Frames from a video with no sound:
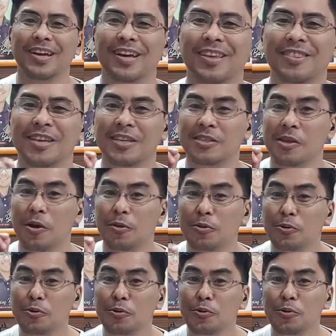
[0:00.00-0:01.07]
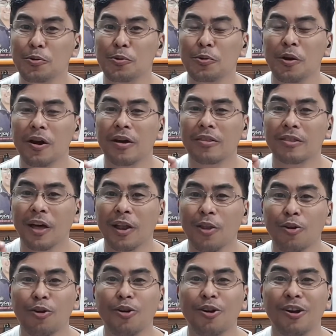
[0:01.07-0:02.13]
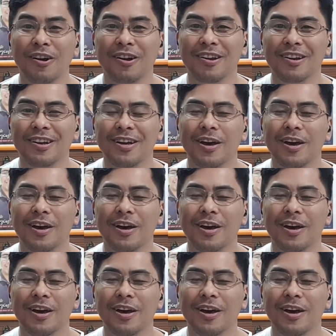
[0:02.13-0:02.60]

It is through the Lord,